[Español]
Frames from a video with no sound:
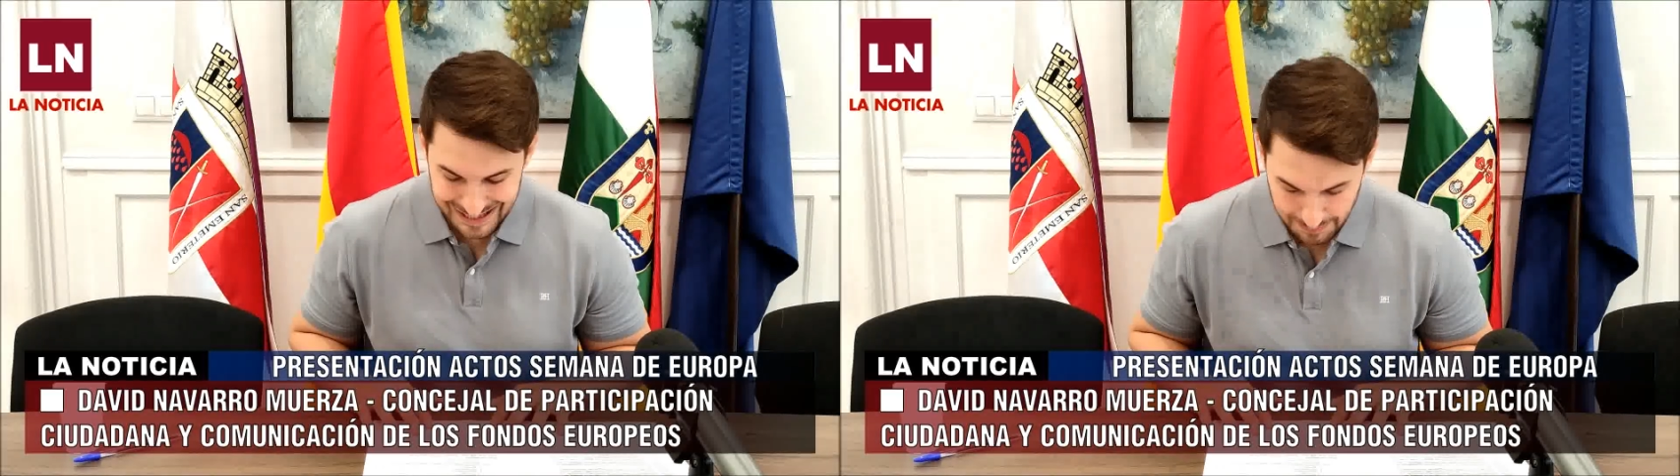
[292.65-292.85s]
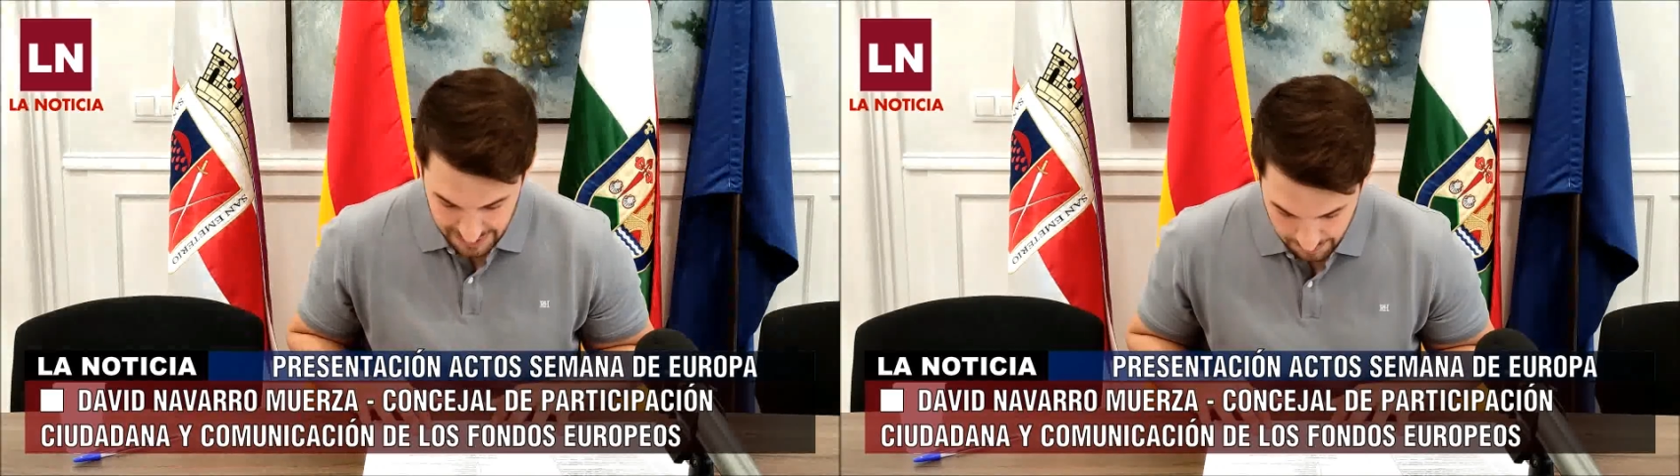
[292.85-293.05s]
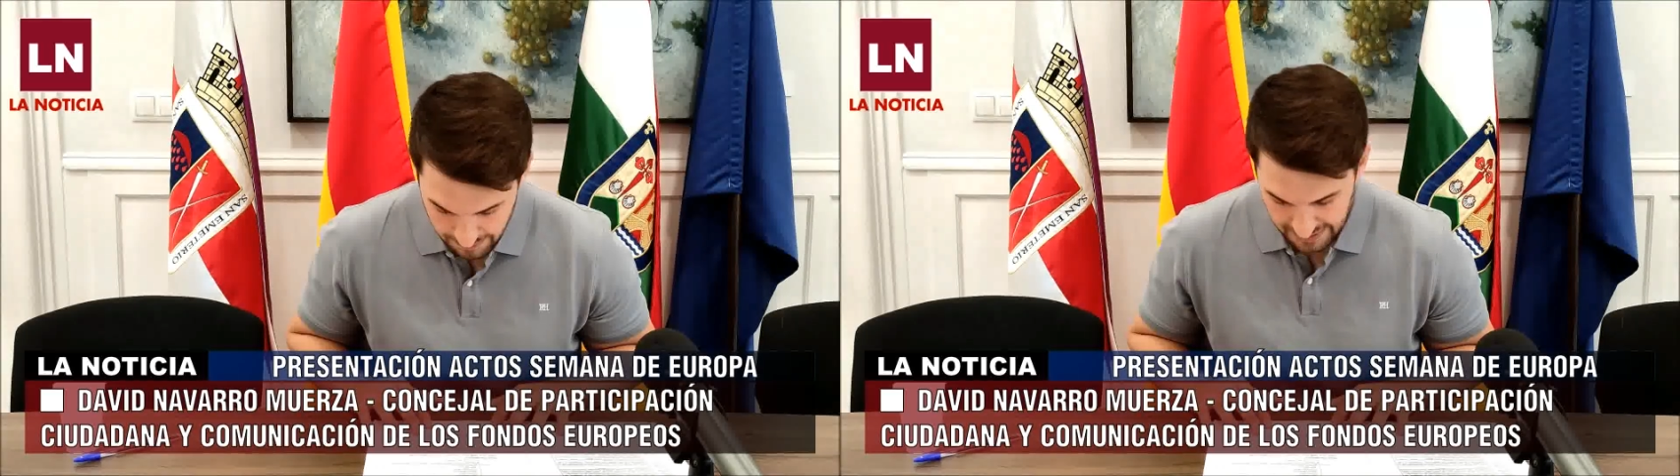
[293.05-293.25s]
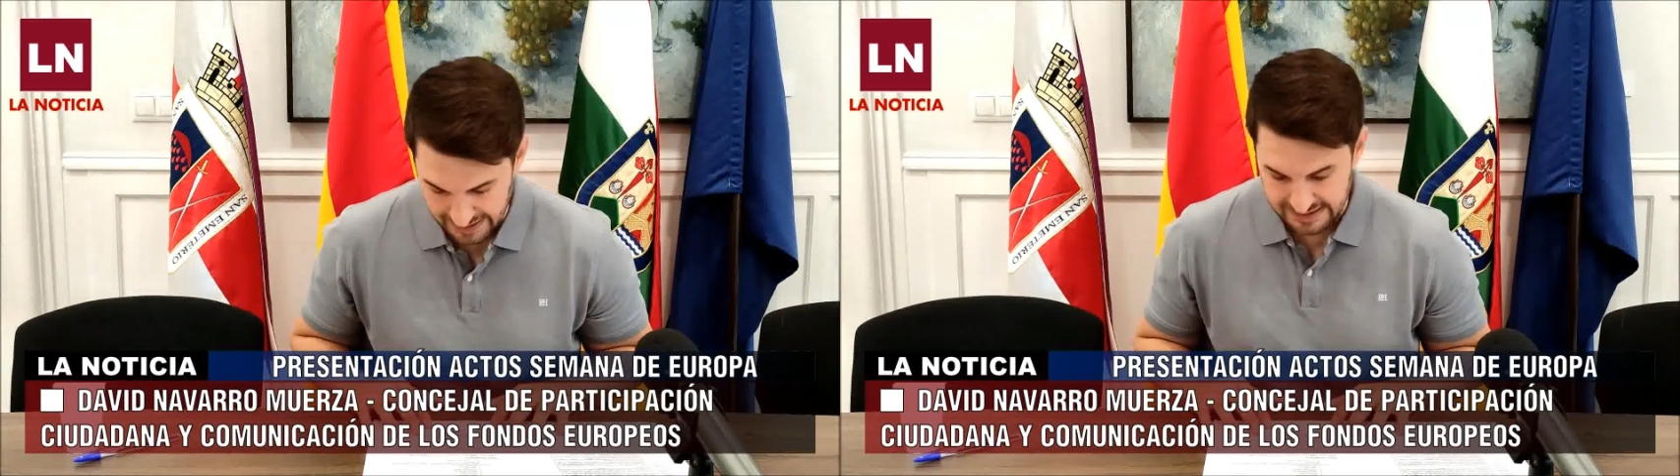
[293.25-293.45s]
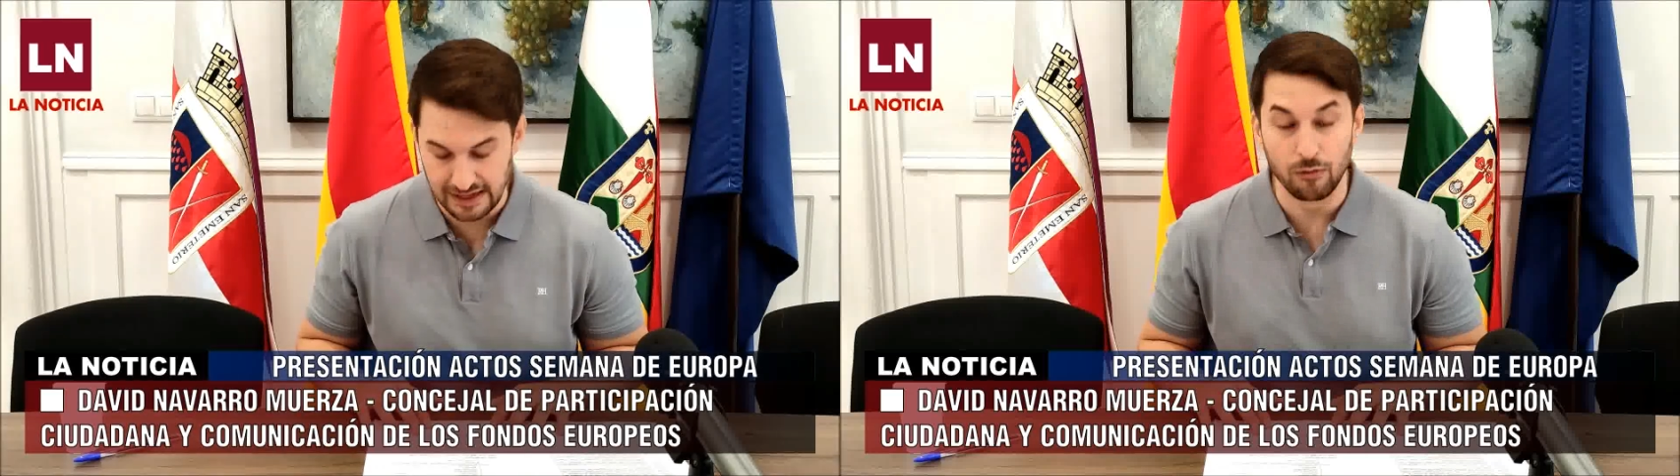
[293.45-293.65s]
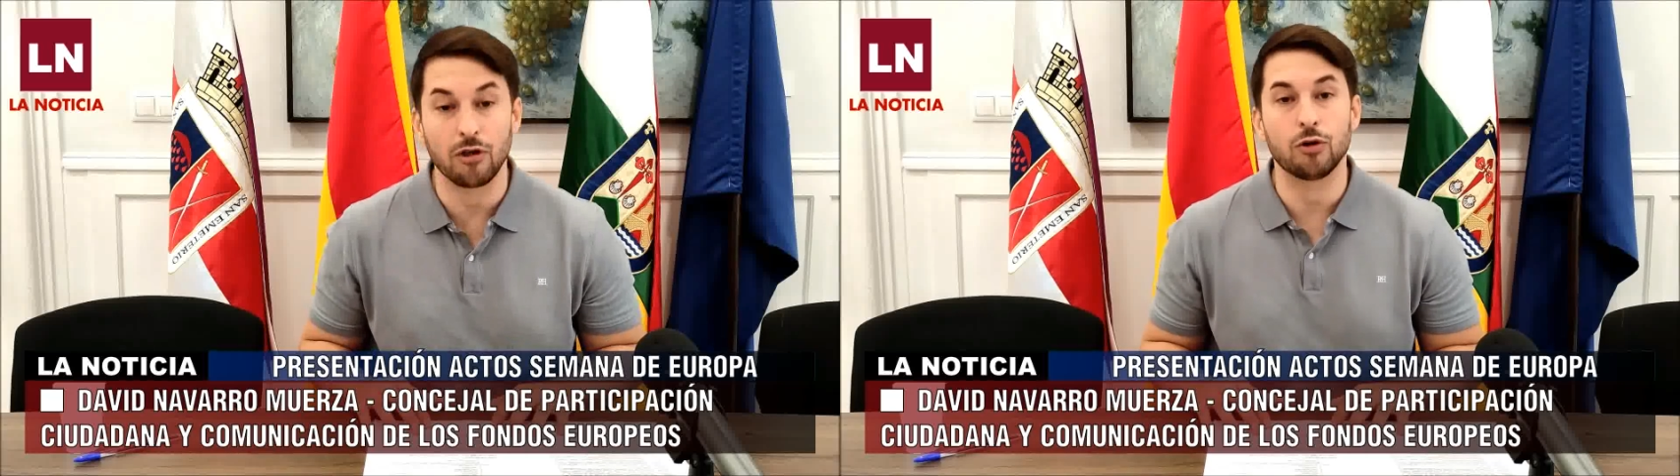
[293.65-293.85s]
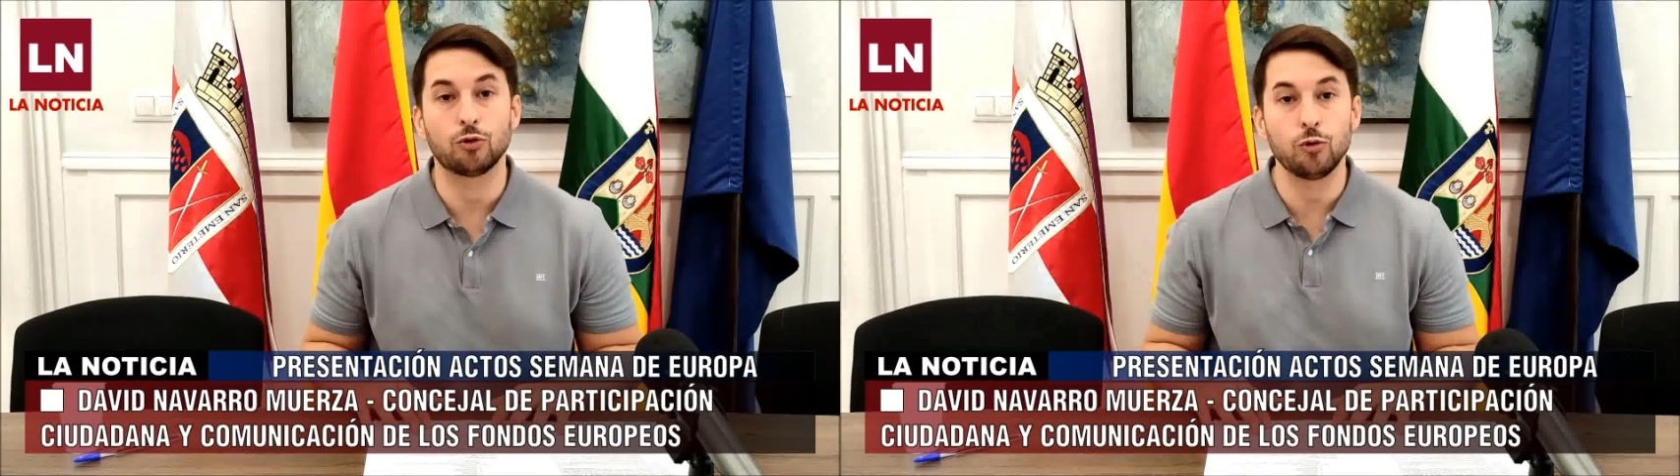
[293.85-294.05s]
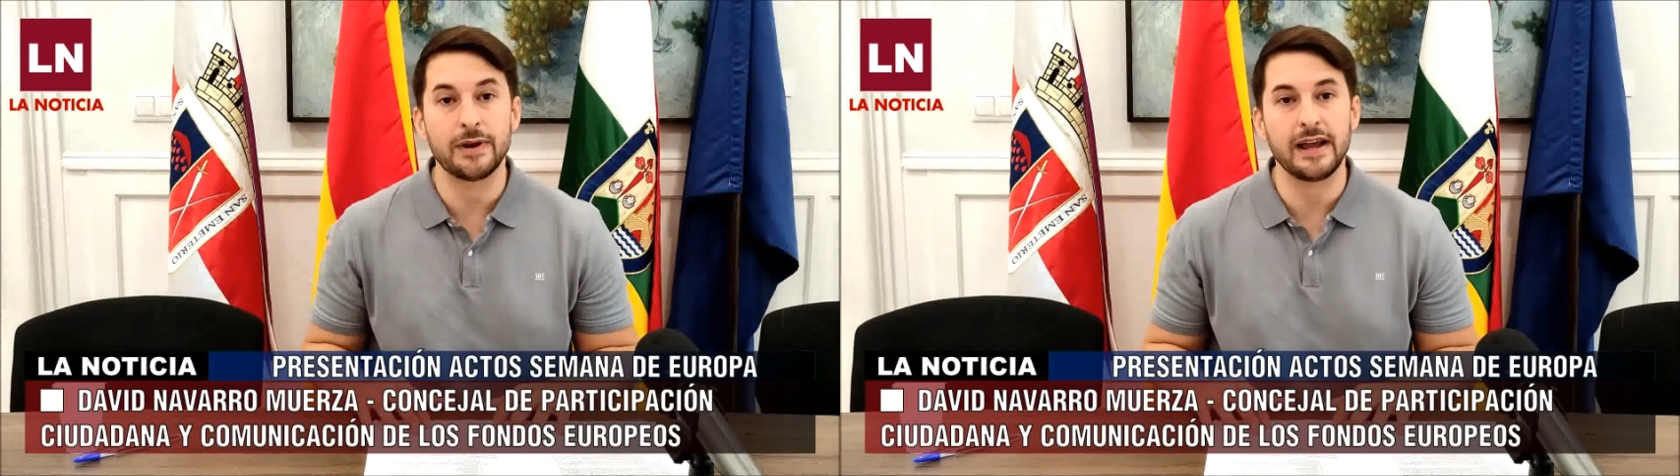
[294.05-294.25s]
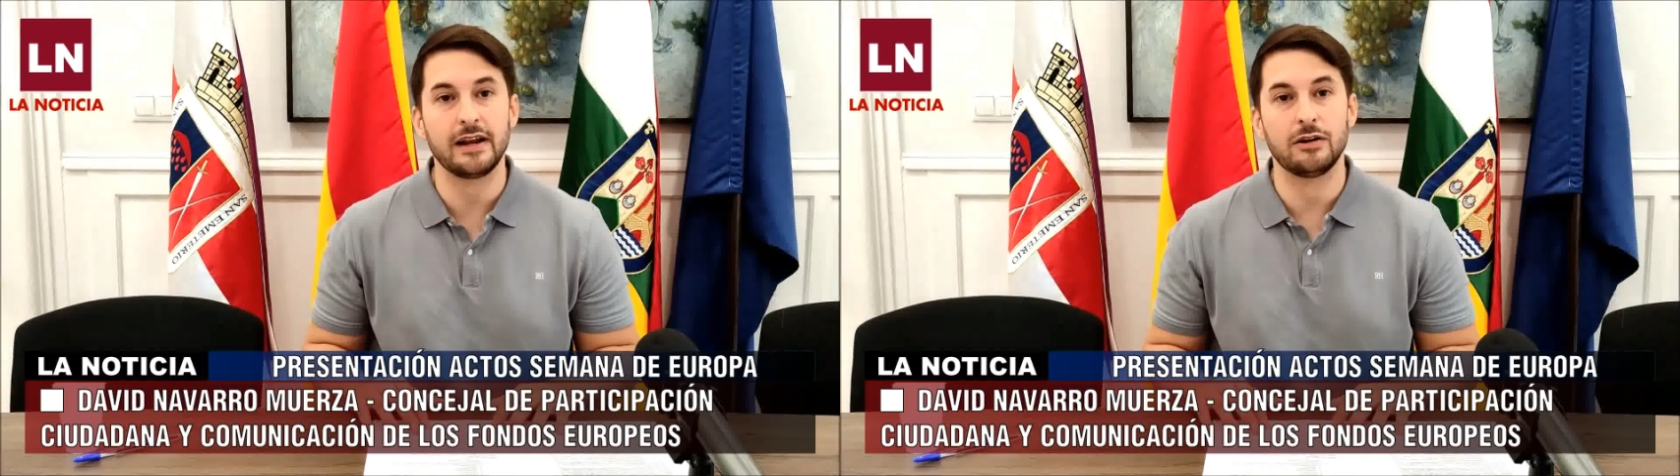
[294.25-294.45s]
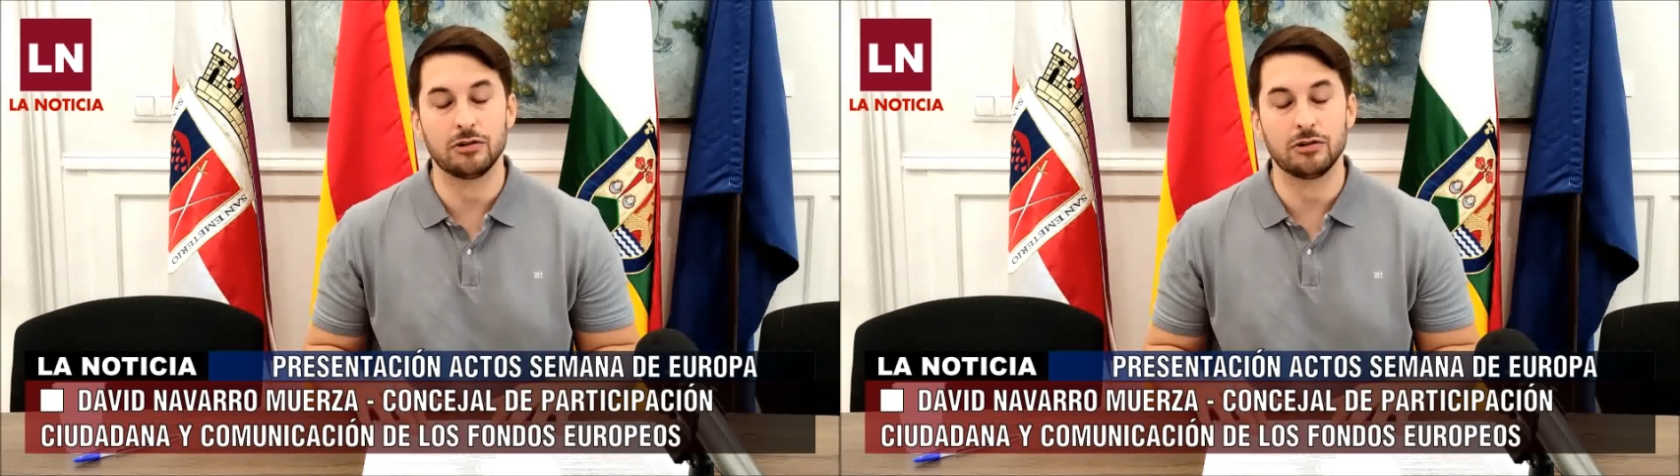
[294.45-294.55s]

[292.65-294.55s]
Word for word: septiembre hasta el 1 de octubre,